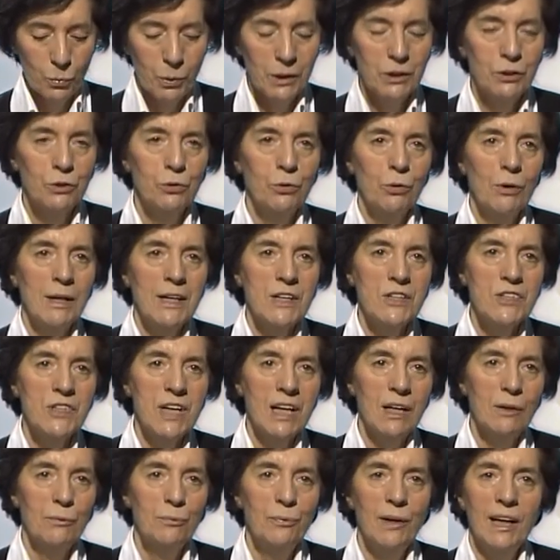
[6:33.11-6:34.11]
questo
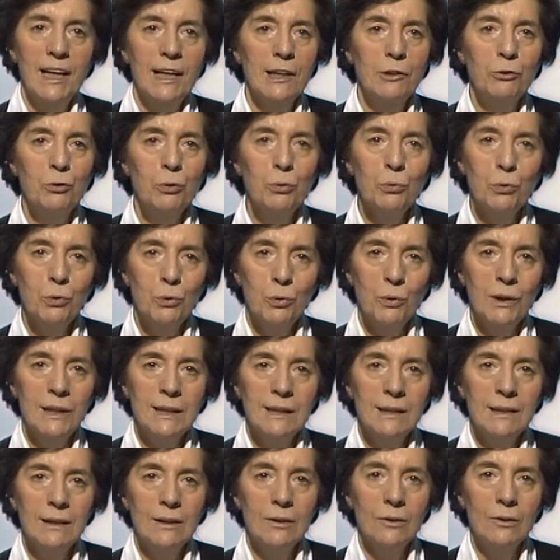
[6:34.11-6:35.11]
lasciar fare tutto
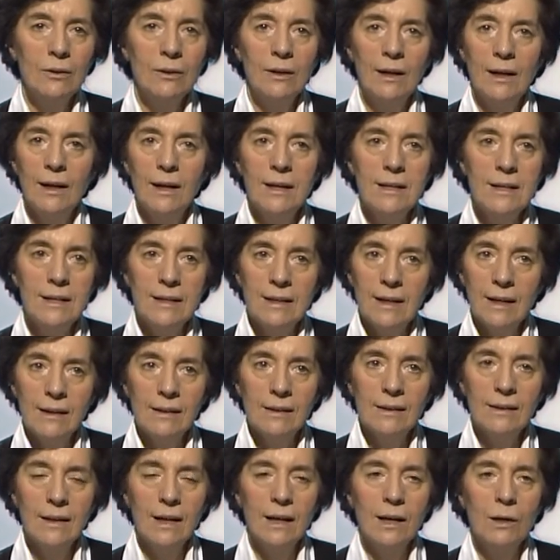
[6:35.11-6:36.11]
a Dio e
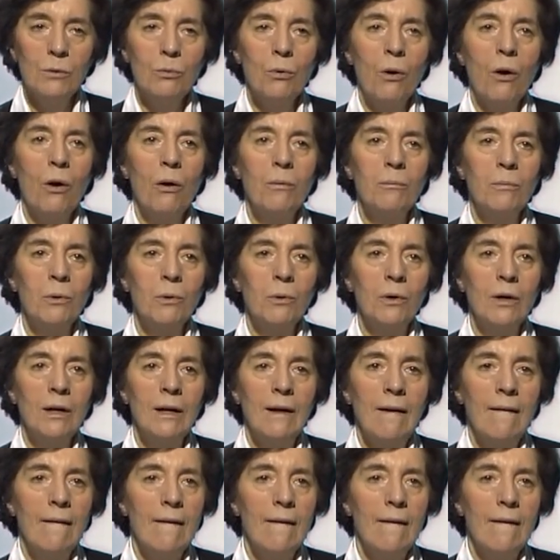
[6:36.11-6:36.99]
niente all'uomo